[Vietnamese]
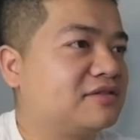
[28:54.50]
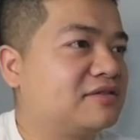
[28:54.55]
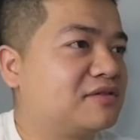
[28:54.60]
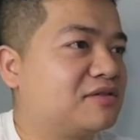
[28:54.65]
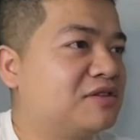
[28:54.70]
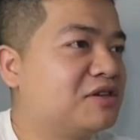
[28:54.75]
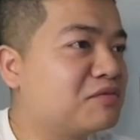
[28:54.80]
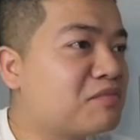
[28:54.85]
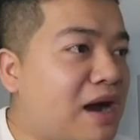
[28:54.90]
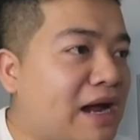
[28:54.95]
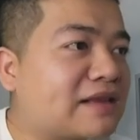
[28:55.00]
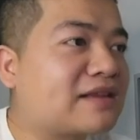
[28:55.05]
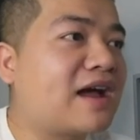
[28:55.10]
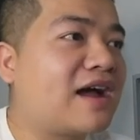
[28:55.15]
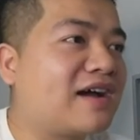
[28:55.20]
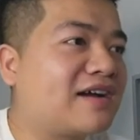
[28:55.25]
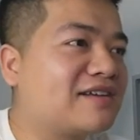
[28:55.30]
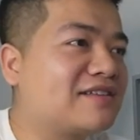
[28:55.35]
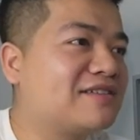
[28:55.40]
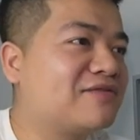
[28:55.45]
những bàn
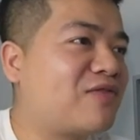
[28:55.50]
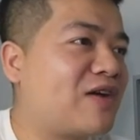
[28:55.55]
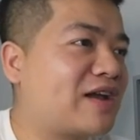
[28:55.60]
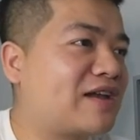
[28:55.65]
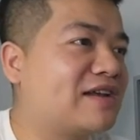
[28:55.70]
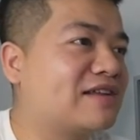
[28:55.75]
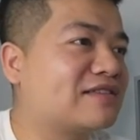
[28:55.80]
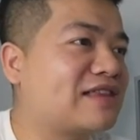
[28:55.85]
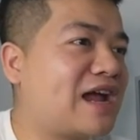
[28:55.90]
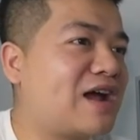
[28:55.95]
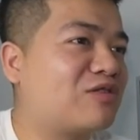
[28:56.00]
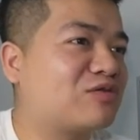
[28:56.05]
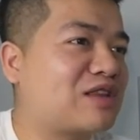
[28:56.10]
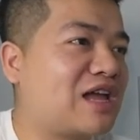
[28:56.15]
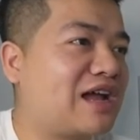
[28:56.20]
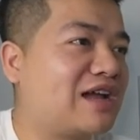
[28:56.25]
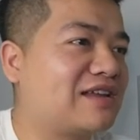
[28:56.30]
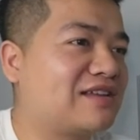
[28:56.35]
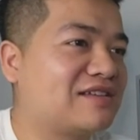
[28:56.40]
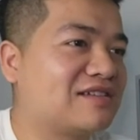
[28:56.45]
thắng, những pha kiến tạo
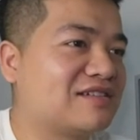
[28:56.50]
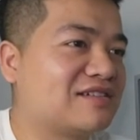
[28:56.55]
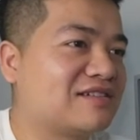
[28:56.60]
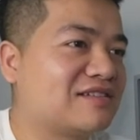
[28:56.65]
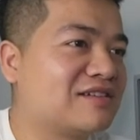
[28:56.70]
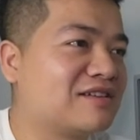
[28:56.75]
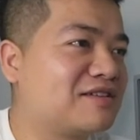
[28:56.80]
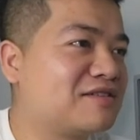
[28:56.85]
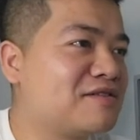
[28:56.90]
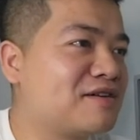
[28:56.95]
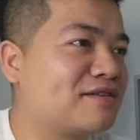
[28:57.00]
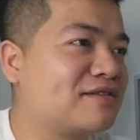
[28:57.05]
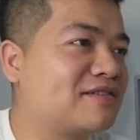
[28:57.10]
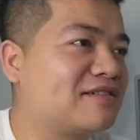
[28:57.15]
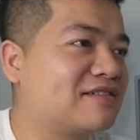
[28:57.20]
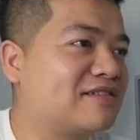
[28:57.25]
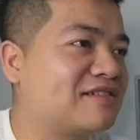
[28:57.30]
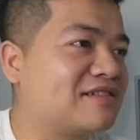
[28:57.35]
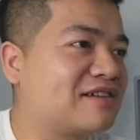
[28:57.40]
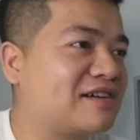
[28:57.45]
tại đất nước
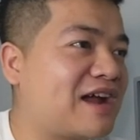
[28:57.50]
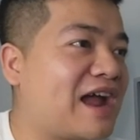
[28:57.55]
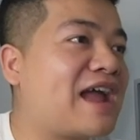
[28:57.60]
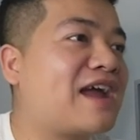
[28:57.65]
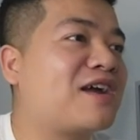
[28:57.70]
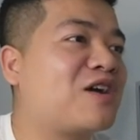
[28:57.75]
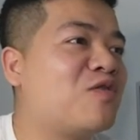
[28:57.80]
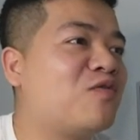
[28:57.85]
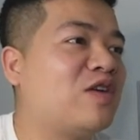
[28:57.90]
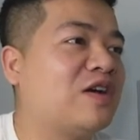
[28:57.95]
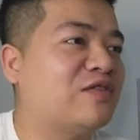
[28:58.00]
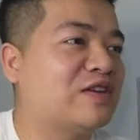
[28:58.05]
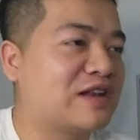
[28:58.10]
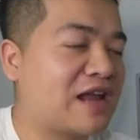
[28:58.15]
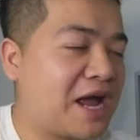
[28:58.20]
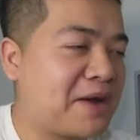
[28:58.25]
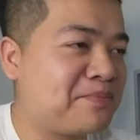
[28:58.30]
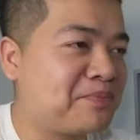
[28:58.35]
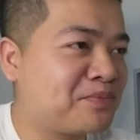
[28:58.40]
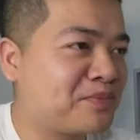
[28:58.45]
khác không phải Việt
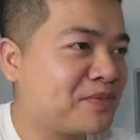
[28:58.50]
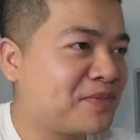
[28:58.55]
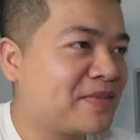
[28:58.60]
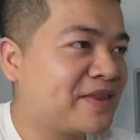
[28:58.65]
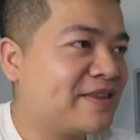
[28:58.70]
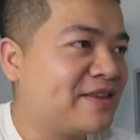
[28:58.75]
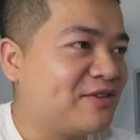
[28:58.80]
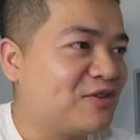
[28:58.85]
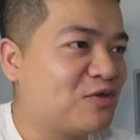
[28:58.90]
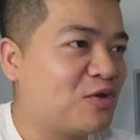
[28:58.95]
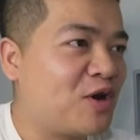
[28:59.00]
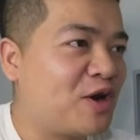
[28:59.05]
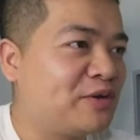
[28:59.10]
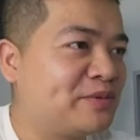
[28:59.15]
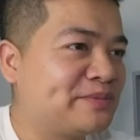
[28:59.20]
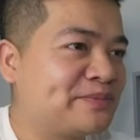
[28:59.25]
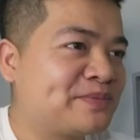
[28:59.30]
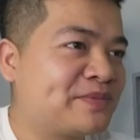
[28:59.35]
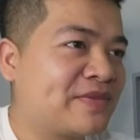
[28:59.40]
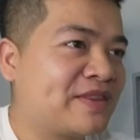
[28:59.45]
Nam, đúng không?
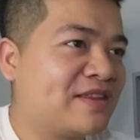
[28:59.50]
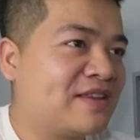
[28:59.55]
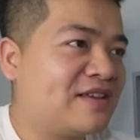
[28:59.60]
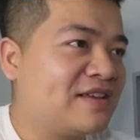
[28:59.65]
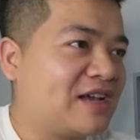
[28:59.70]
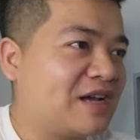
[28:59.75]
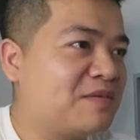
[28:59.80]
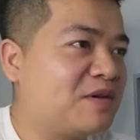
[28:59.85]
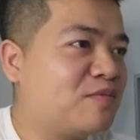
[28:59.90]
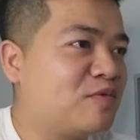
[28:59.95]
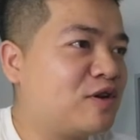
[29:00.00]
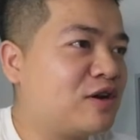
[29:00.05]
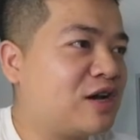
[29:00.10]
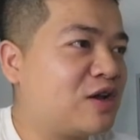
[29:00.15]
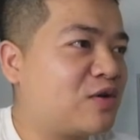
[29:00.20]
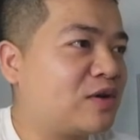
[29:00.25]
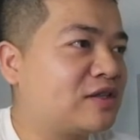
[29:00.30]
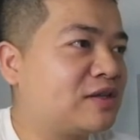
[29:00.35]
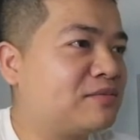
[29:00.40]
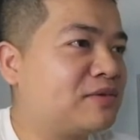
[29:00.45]
Cảm ơn mọi người
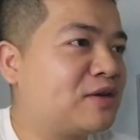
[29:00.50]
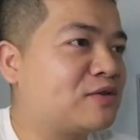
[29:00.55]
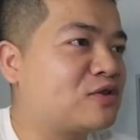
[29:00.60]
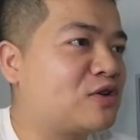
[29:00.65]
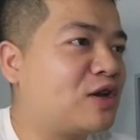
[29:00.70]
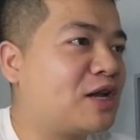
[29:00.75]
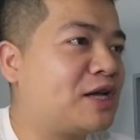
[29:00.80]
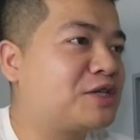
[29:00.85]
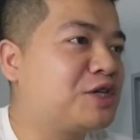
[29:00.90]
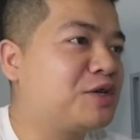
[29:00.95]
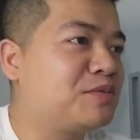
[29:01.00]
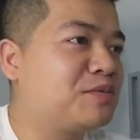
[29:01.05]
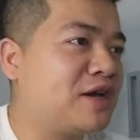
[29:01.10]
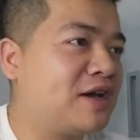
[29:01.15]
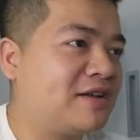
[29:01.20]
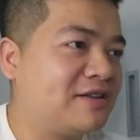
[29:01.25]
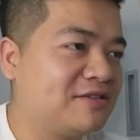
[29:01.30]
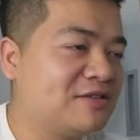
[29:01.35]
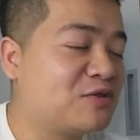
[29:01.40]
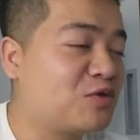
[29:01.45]
đã quan tâm theo dõi livestream nhé.
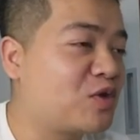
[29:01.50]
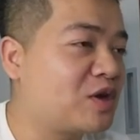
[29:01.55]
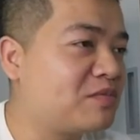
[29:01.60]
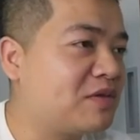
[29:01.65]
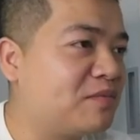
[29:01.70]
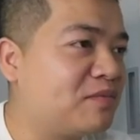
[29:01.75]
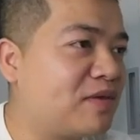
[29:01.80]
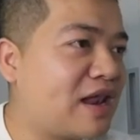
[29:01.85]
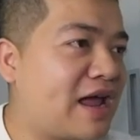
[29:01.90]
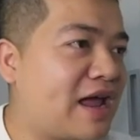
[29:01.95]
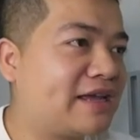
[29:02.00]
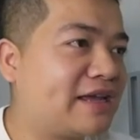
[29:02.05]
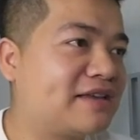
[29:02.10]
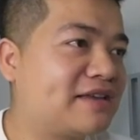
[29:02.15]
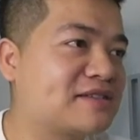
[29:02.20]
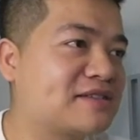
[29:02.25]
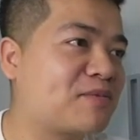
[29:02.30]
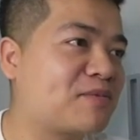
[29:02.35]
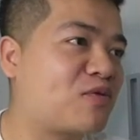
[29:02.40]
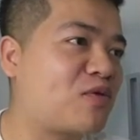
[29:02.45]
Đừng quên bấm like,
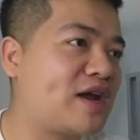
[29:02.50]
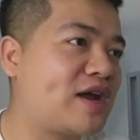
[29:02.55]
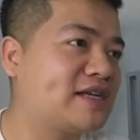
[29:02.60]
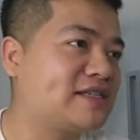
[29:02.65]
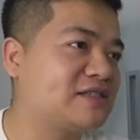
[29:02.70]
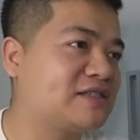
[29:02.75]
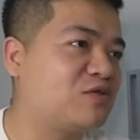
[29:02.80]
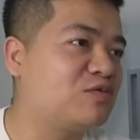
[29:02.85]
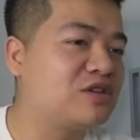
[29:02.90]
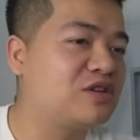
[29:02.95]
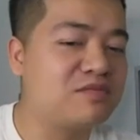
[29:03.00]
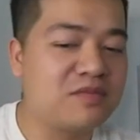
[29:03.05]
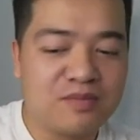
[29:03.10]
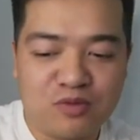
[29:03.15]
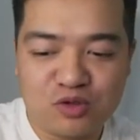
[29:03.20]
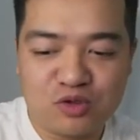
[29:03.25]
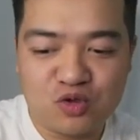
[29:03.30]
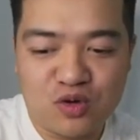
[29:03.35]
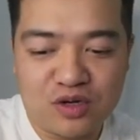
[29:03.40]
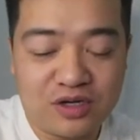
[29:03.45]
subscribe cũng như bấm
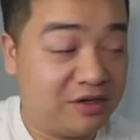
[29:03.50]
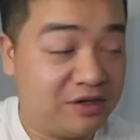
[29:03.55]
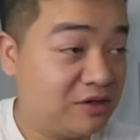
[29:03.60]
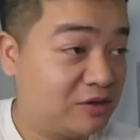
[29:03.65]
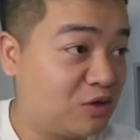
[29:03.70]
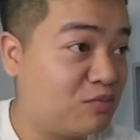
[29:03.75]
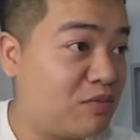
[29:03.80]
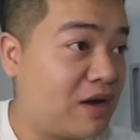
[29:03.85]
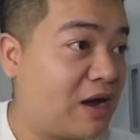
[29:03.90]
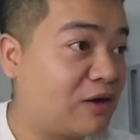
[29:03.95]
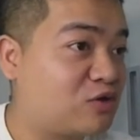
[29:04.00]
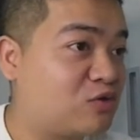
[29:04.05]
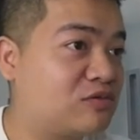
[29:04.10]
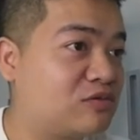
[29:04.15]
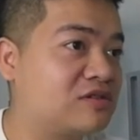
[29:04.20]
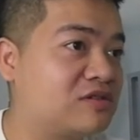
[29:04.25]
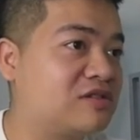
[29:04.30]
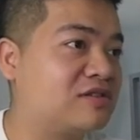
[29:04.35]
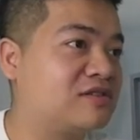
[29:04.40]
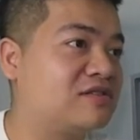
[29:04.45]
nút chuông để được thông báo
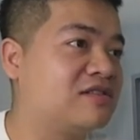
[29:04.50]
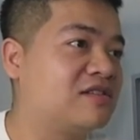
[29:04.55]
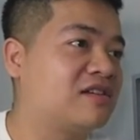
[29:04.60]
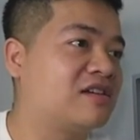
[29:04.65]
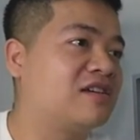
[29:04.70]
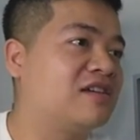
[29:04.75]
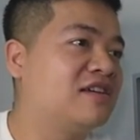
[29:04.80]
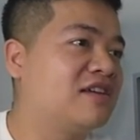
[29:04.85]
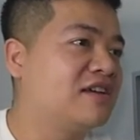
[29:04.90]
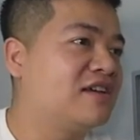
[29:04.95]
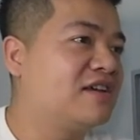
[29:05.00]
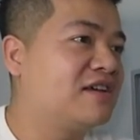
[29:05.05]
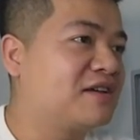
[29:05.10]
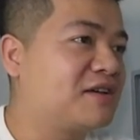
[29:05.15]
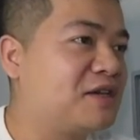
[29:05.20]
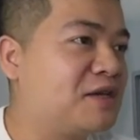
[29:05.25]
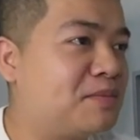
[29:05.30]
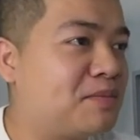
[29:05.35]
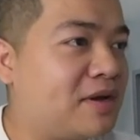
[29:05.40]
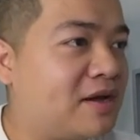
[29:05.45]
trước
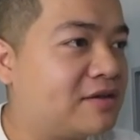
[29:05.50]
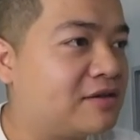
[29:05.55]
khi mà